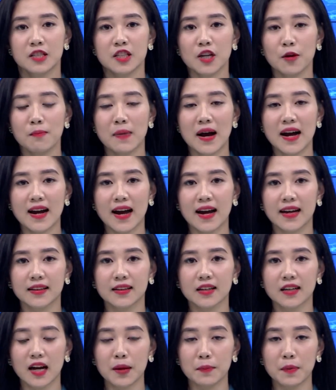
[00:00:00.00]
Trong 3 ngày
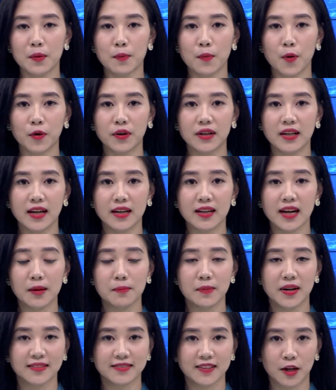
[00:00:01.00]
từ ngày 14 đến ngày
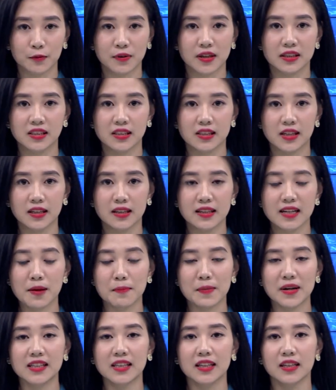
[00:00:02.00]
16 tháng 9
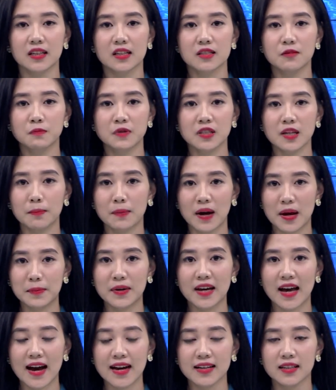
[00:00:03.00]
năm
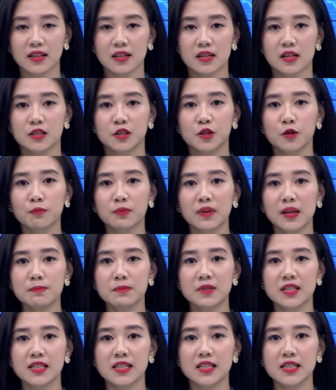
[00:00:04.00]
2022, Trung tâm
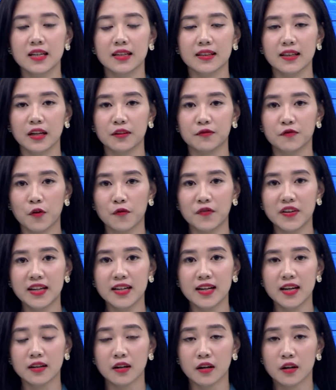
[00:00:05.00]
Chính trị thành phố Vĩnh
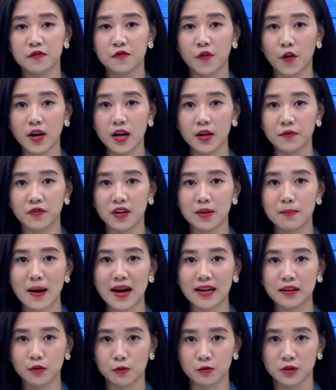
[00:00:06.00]
Yên phối hợp với
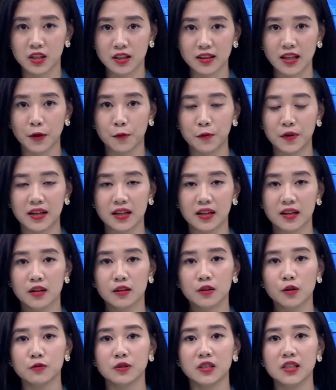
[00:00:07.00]
Ban tổ chức Thành ủy
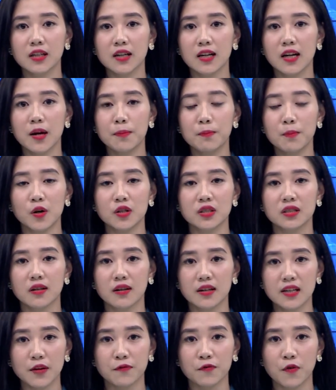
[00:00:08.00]
tổ chức lớp bồi
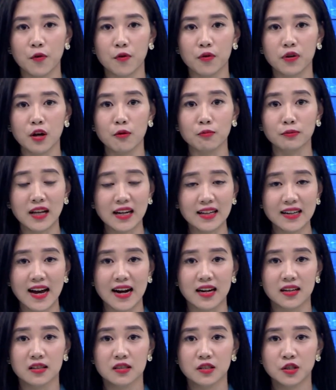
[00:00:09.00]
dưỡng nghiệp vụ công tác
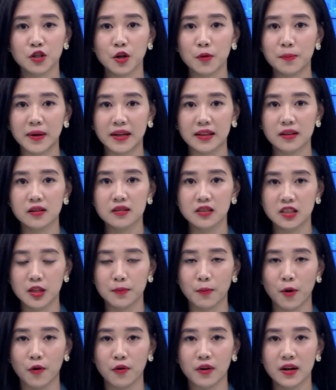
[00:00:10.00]
Đảng cho bí thư chi
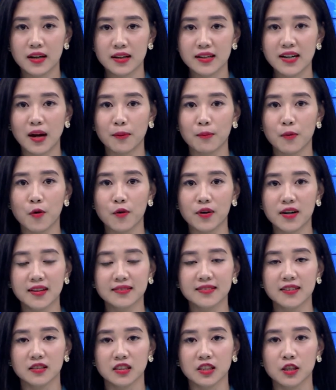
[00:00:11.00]
bộ, Đảng bộ cơ
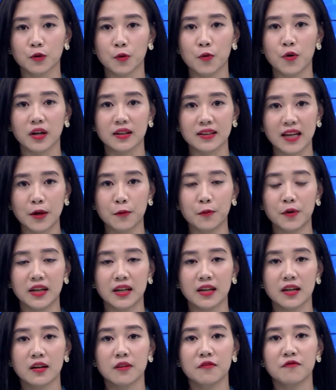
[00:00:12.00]
sở trực thuộc Thành
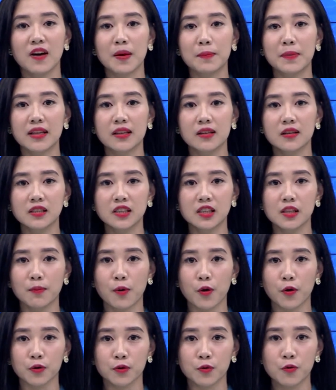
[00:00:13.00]
ủy và bí thư chi
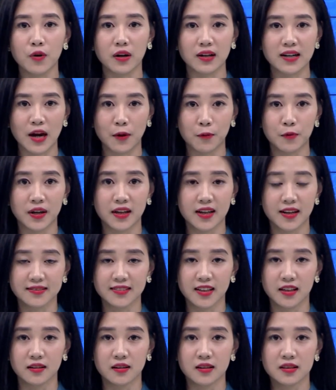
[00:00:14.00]
bộ thuộc Đảng ủy cơ
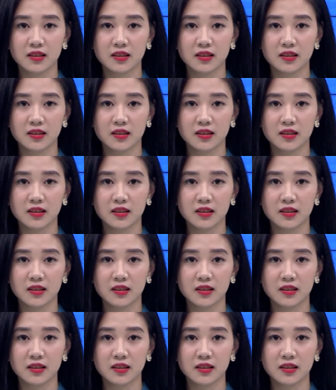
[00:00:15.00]
sở